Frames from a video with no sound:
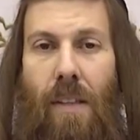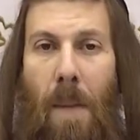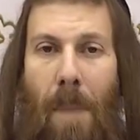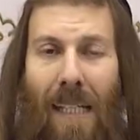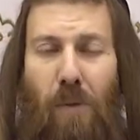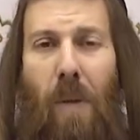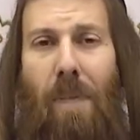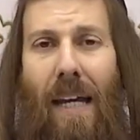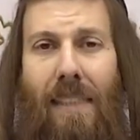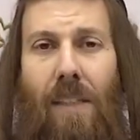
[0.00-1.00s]
de más
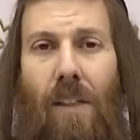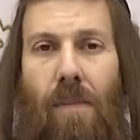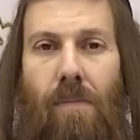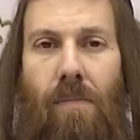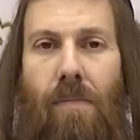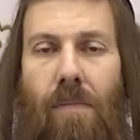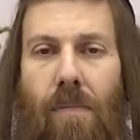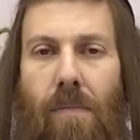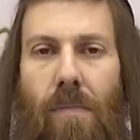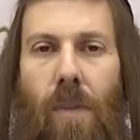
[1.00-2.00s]
preparación,
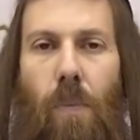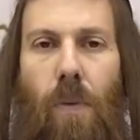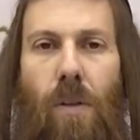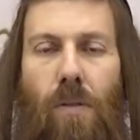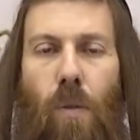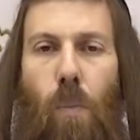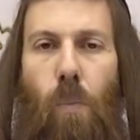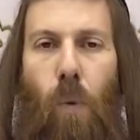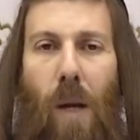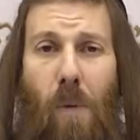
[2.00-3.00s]
de pronto un
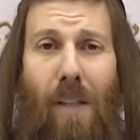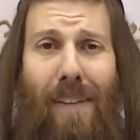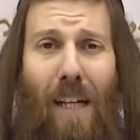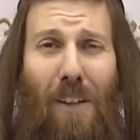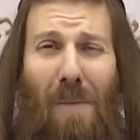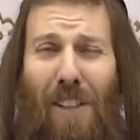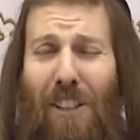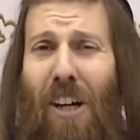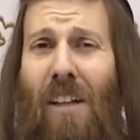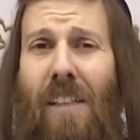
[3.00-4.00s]
pueblo entero de
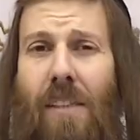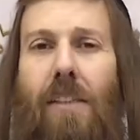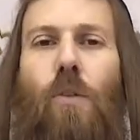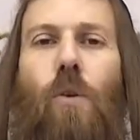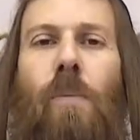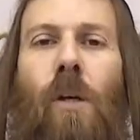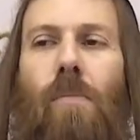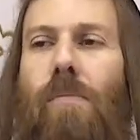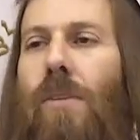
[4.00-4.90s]
millones se durmió.